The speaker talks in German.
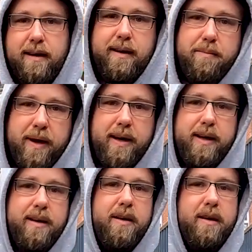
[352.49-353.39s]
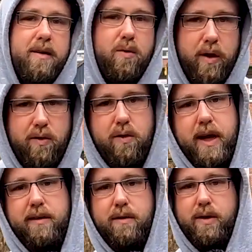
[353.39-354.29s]
reparieren oder zu
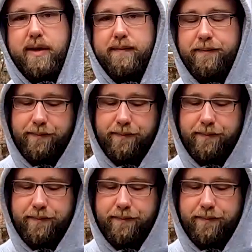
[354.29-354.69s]
restaurieren.